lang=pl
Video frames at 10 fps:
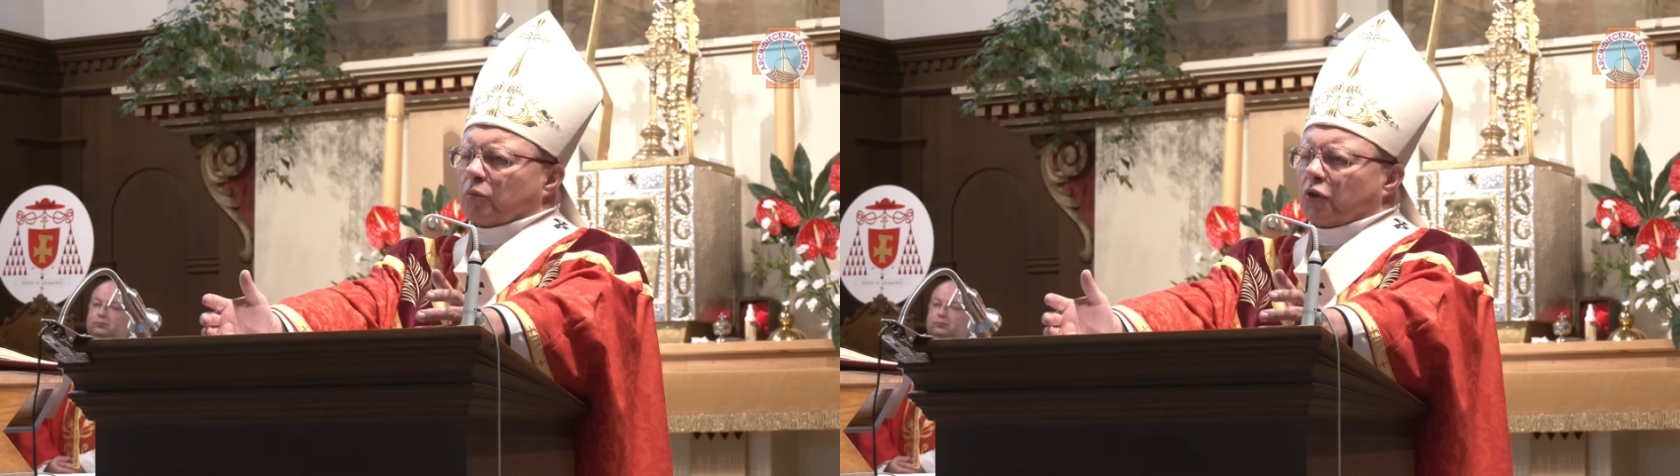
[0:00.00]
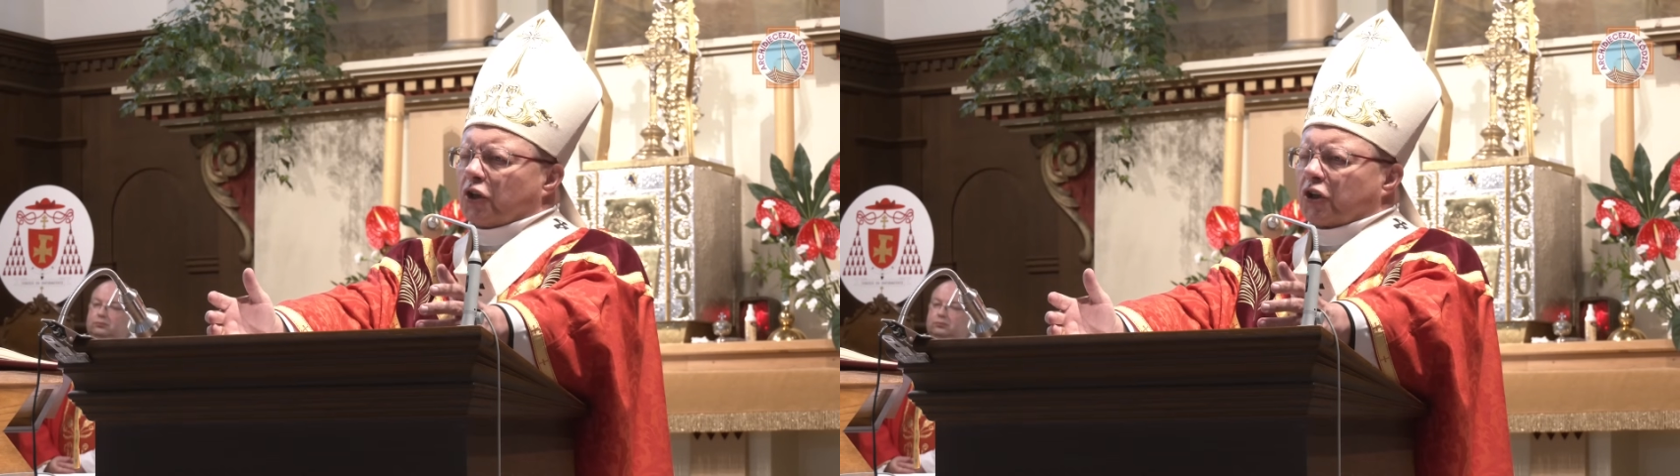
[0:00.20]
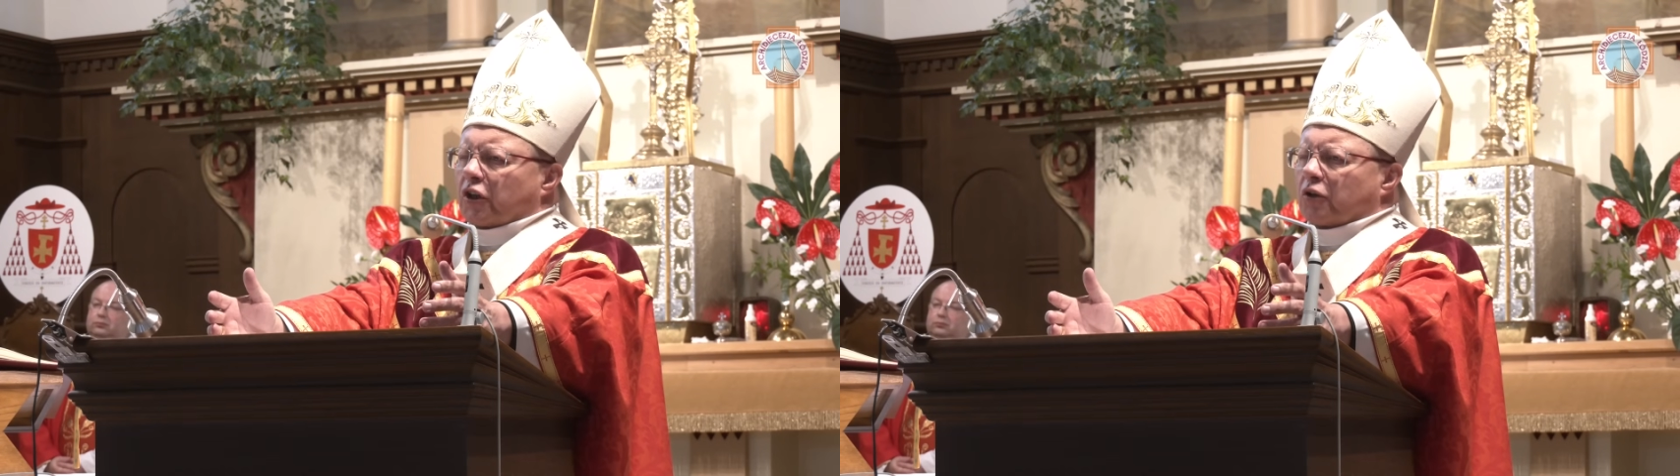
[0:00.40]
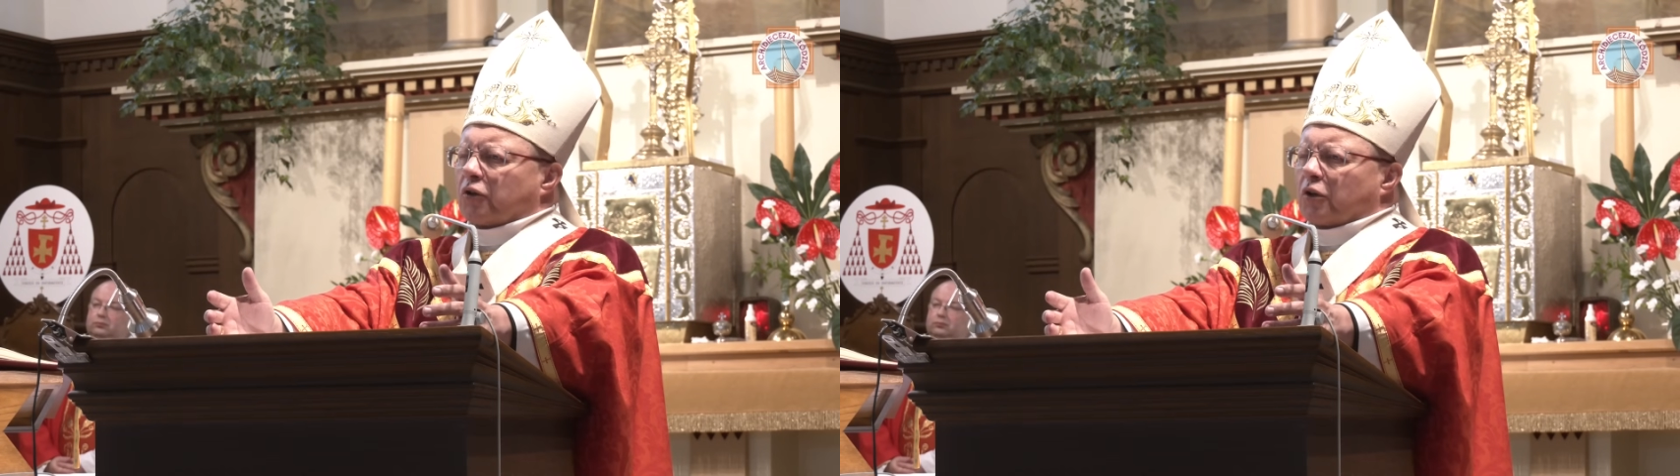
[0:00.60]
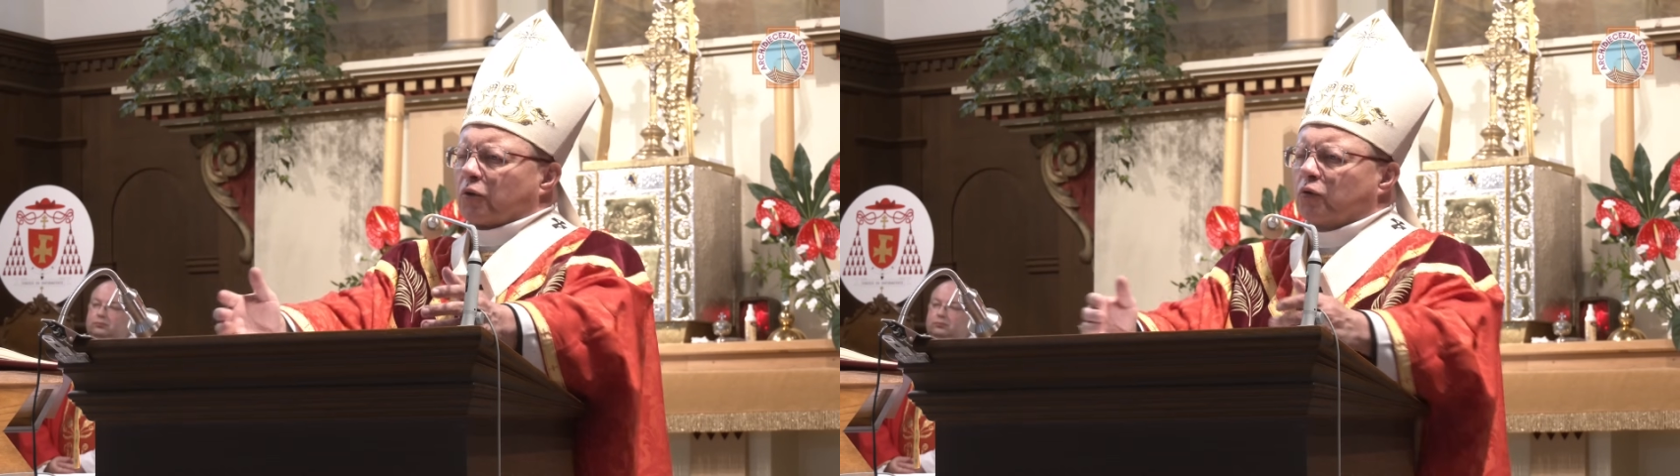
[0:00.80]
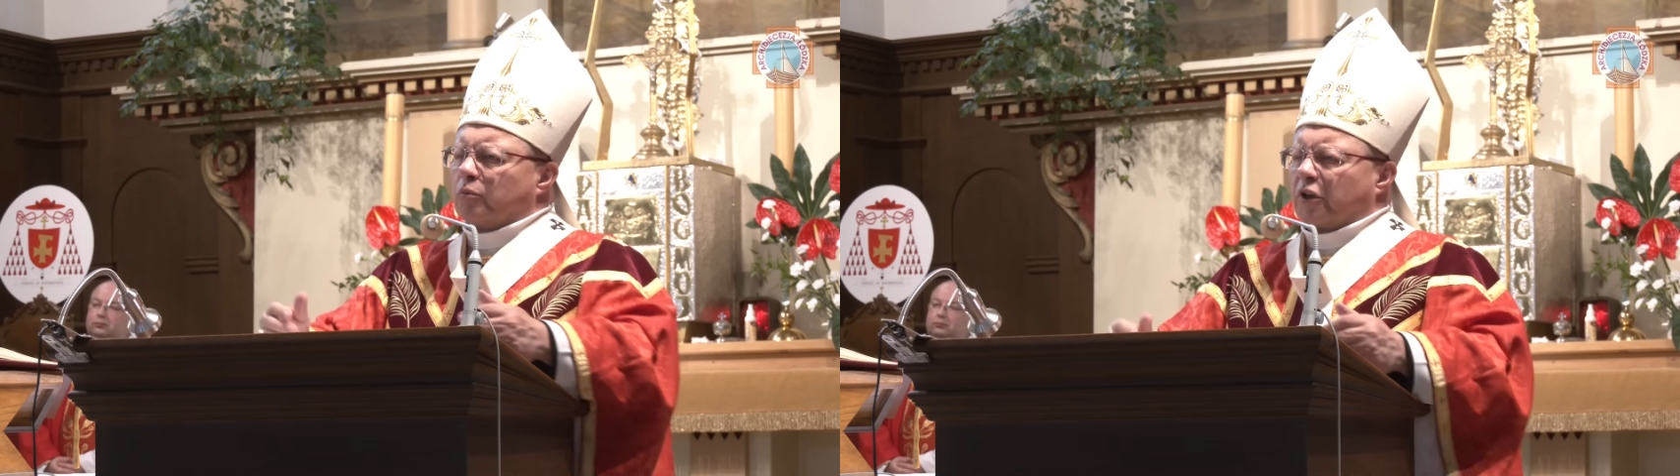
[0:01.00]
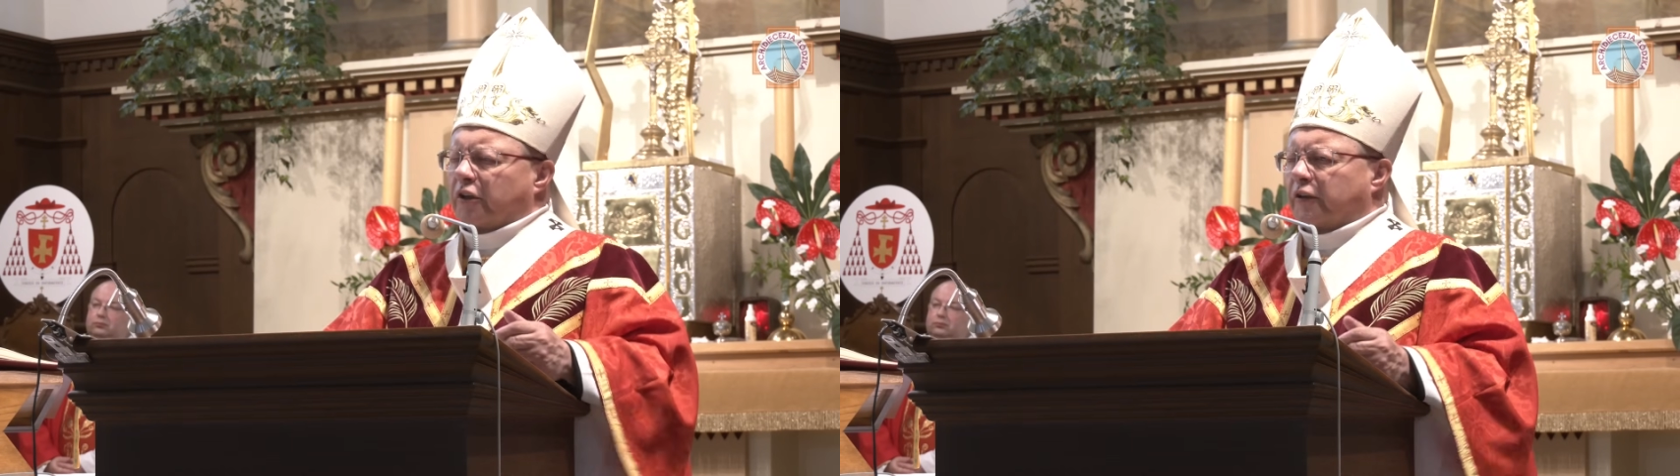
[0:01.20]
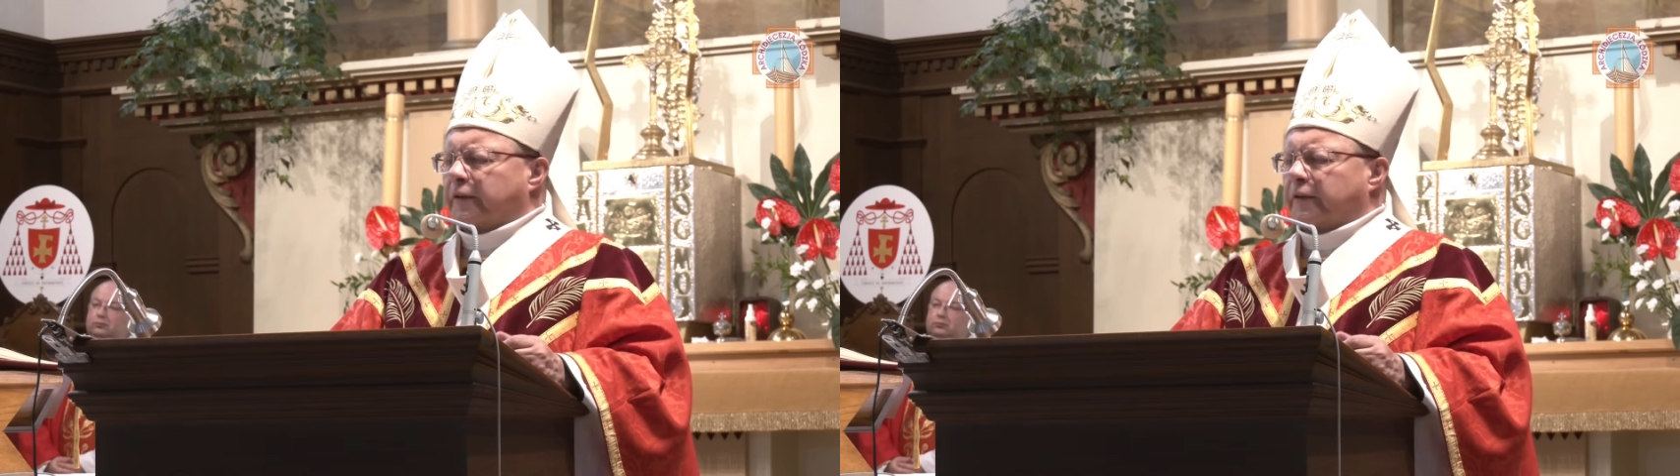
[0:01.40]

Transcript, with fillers: bo nikt tego nie rozumie,